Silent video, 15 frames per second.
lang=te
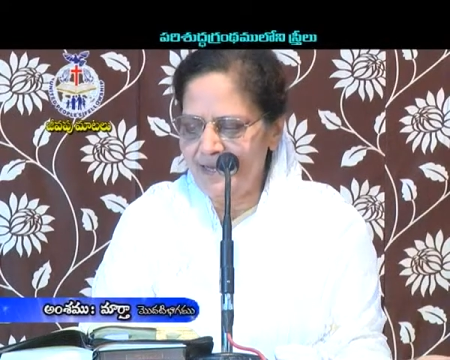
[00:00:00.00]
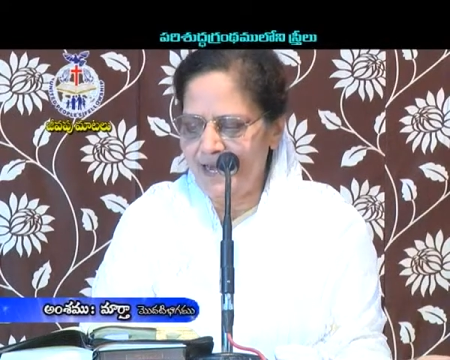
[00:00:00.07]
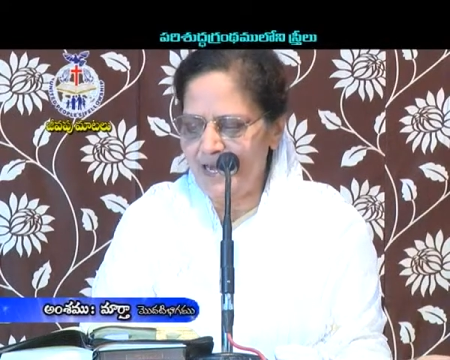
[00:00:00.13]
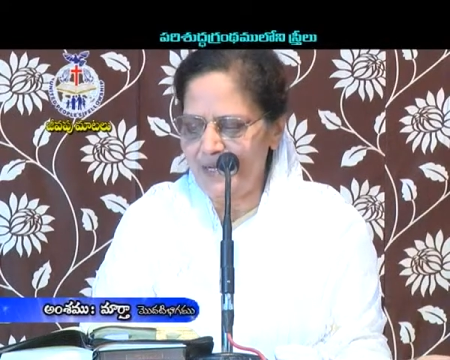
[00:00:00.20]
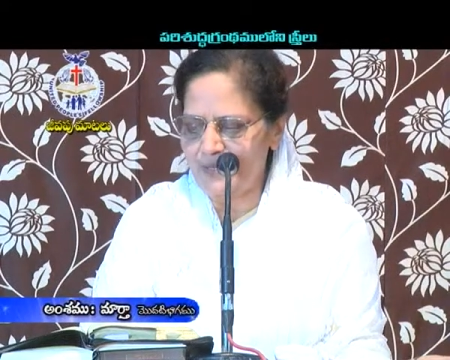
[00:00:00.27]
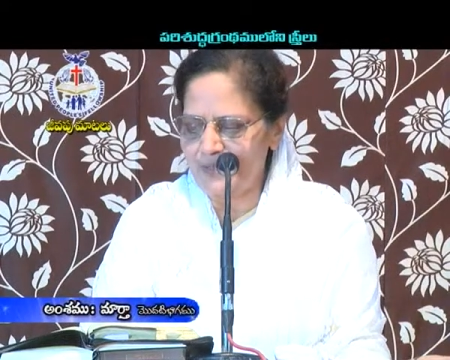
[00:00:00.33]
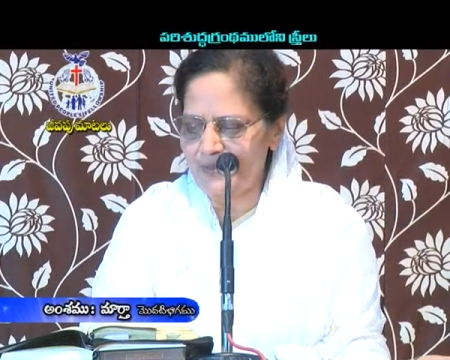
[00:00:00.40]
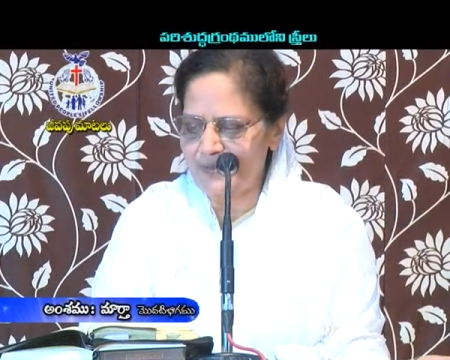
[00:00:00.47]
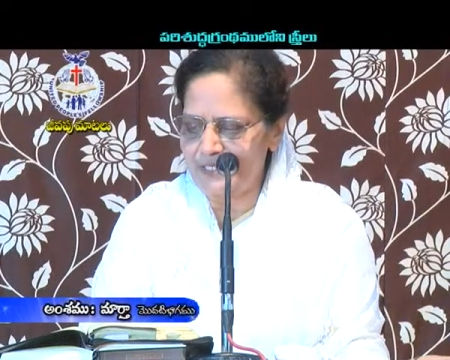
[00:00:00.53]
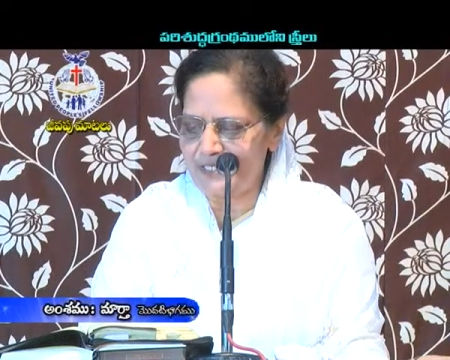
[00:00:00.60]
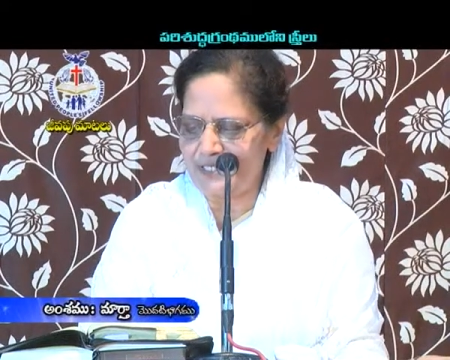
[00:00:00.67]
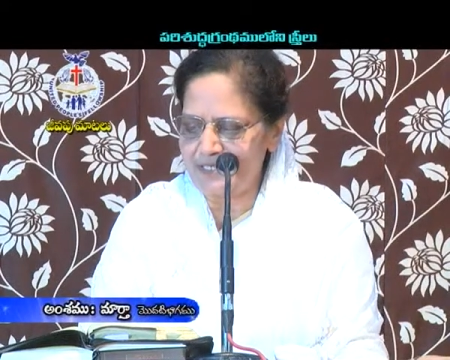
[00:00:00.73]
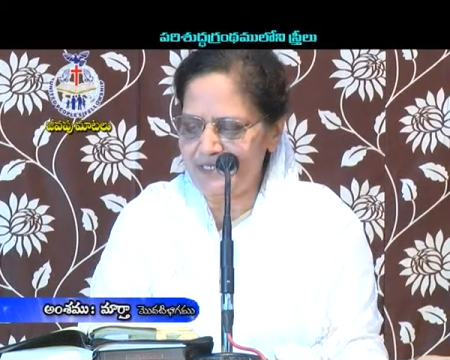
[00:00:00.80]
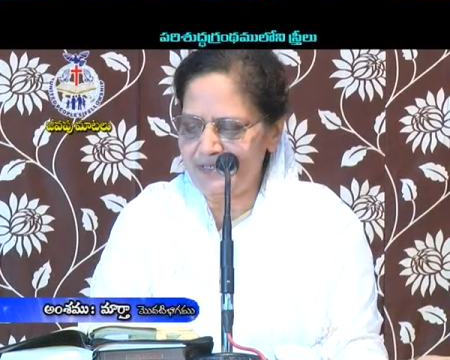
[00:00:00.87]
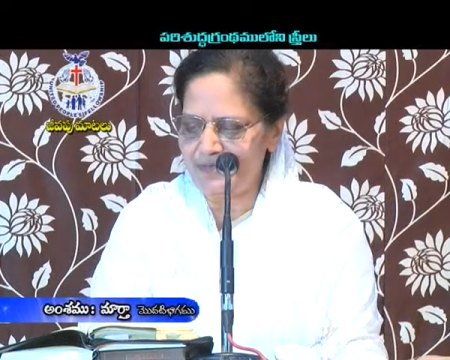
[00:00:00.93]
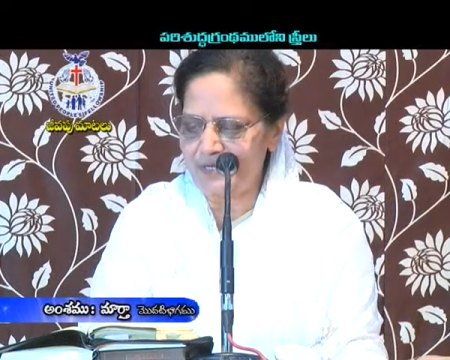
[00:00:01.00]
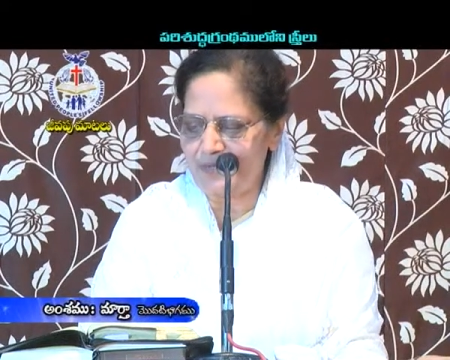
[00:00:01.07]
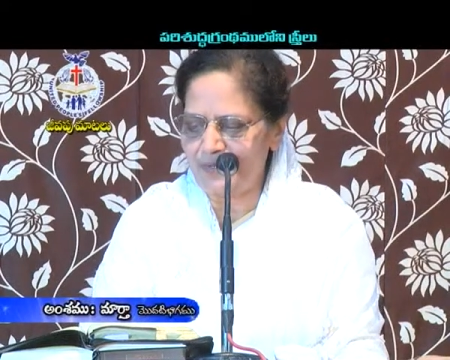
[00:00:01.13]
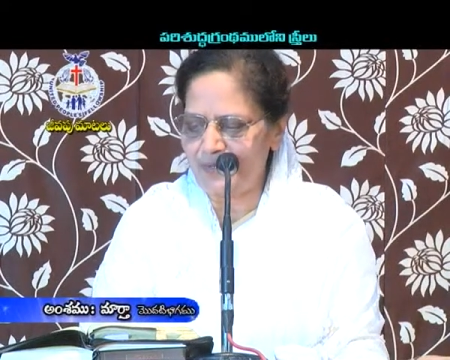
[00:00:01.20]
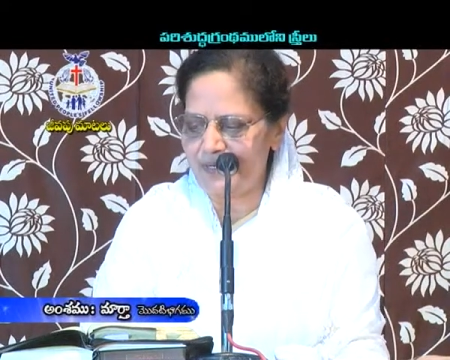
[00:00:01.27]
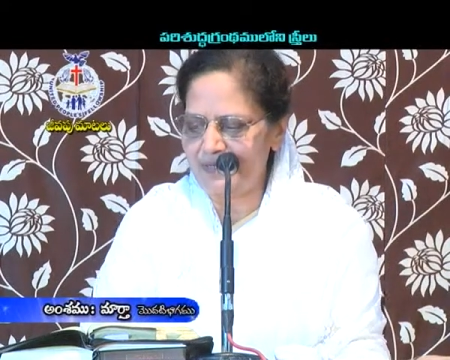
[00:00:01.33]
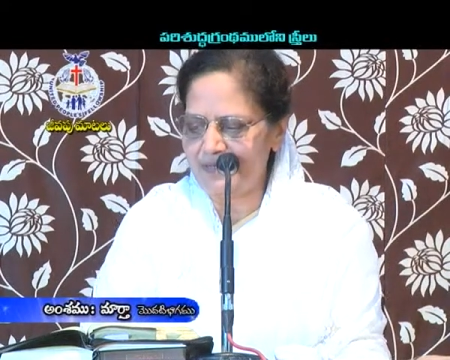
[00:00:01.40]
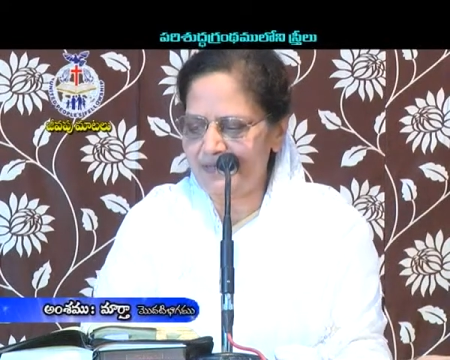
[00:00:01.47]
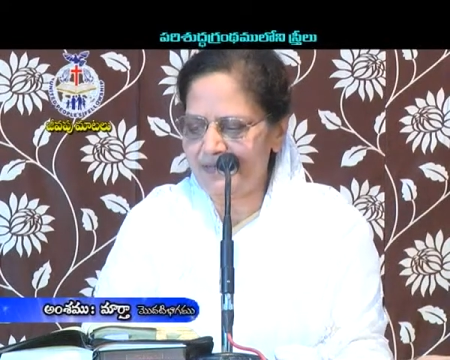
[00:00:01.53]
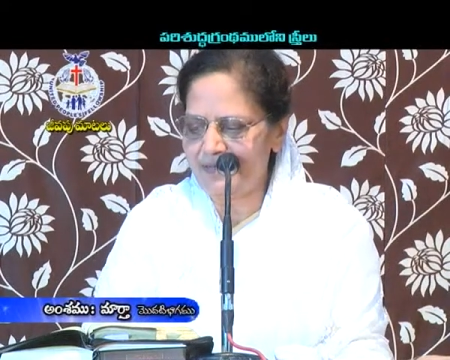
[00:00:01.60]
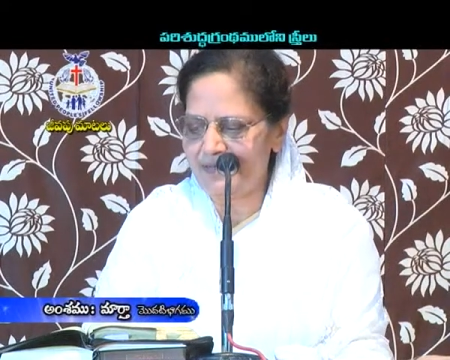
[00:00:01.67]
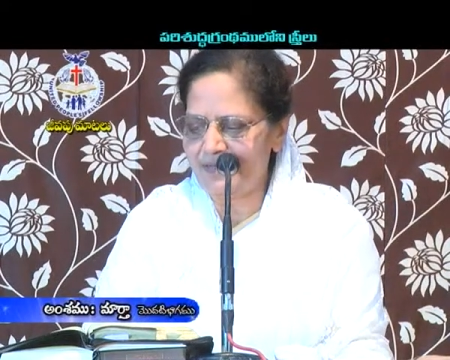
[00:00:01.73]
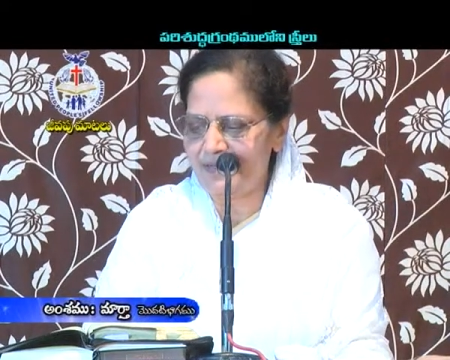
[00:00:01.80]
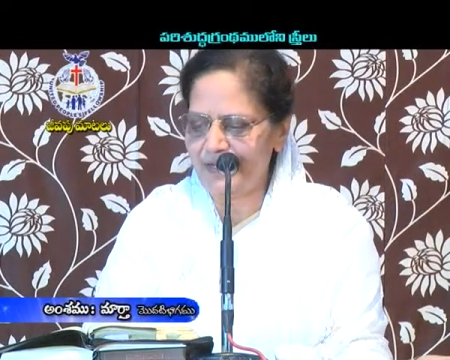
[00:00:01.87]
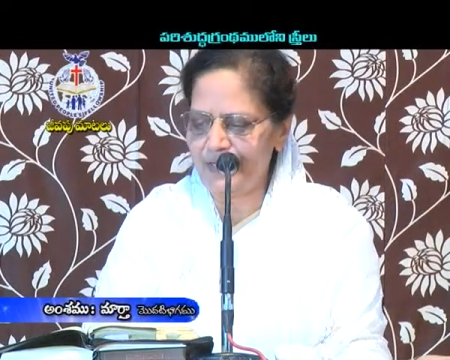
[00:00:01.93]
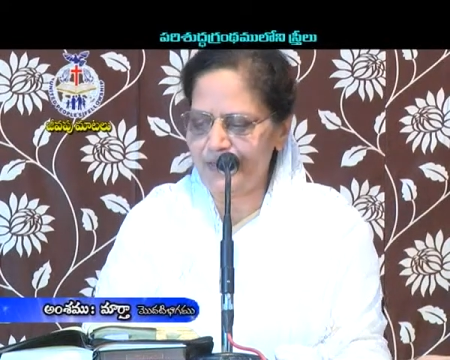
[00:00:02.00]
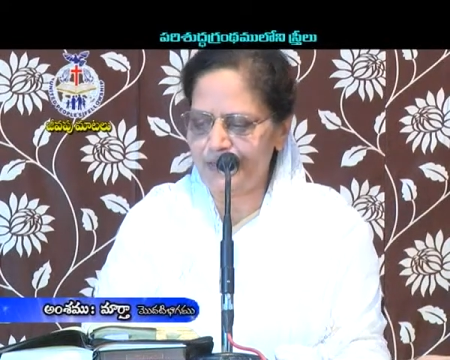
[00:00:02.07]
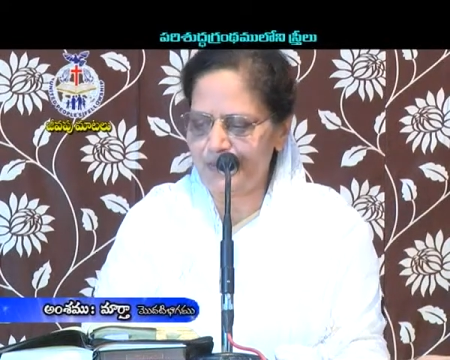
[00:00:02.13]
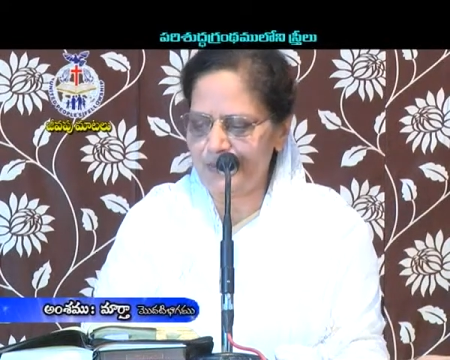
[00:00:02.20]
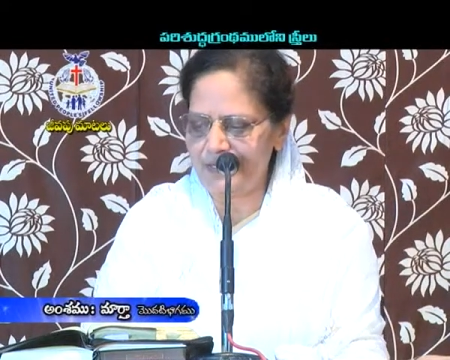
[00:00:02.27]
ఆయన ఏదో వచ్చి ప్రభువా నేను